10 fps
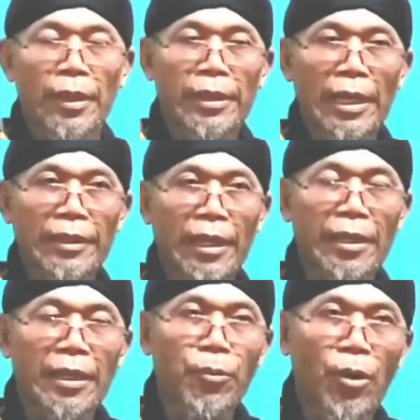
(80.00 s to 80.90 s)
Di
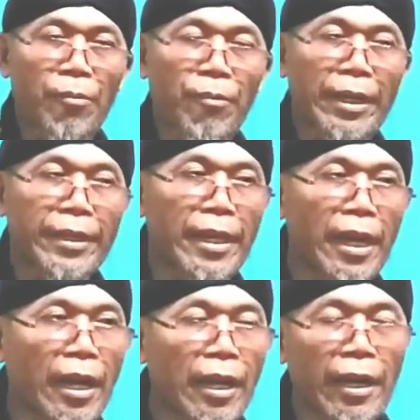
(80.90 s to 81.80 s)
antaranya
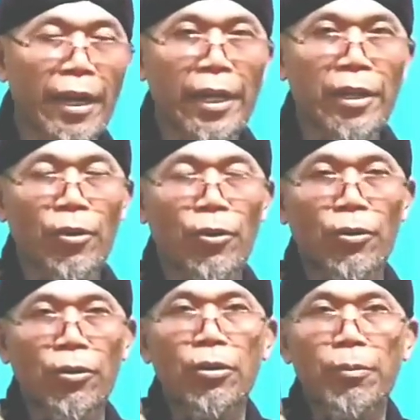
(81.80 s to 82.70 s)
Muhammadiyah, NU, NO,
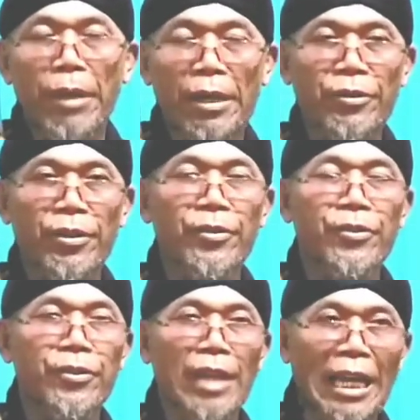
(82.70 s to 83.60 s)

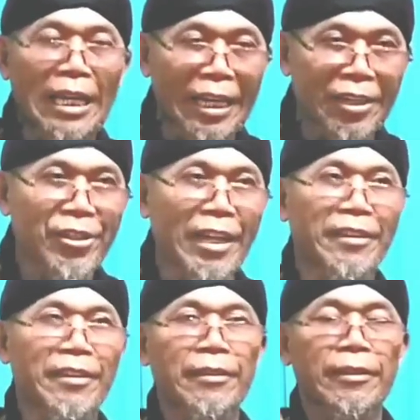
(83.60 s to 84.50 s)
Persis,
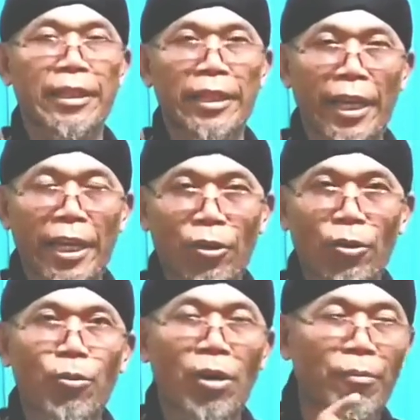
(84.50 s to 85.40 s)
Al-Irsyad. Jadi
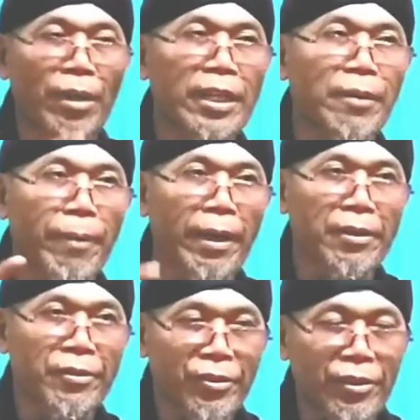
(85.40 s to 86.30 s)
NU NO, Muhammadiyah,
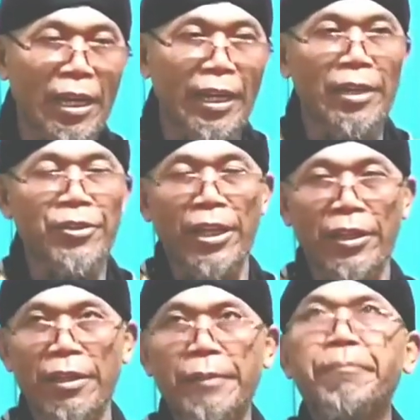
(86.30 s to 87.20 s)
Persis, Al-Irsyad.